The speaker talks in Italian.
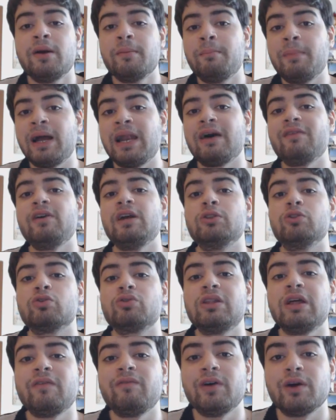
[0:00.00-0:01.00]
ma la vedo
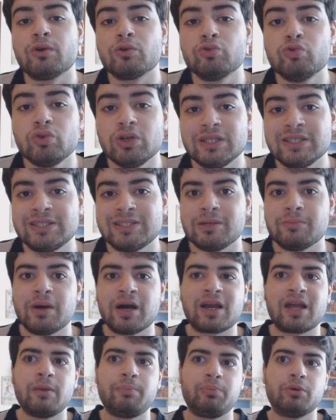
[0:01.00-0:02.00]
davvero
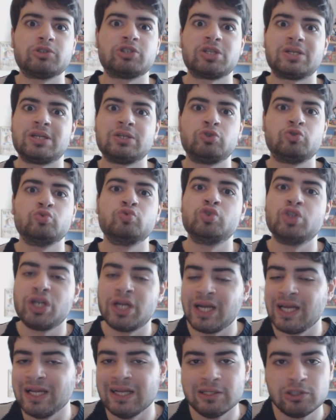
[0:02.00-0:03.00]
durissima che possa
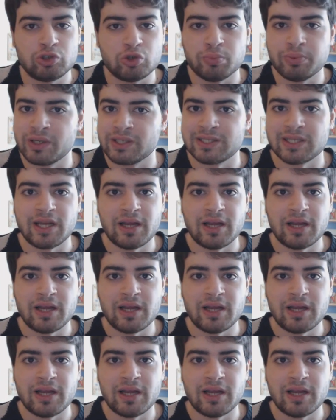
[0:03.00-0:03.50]
raggiungere il Super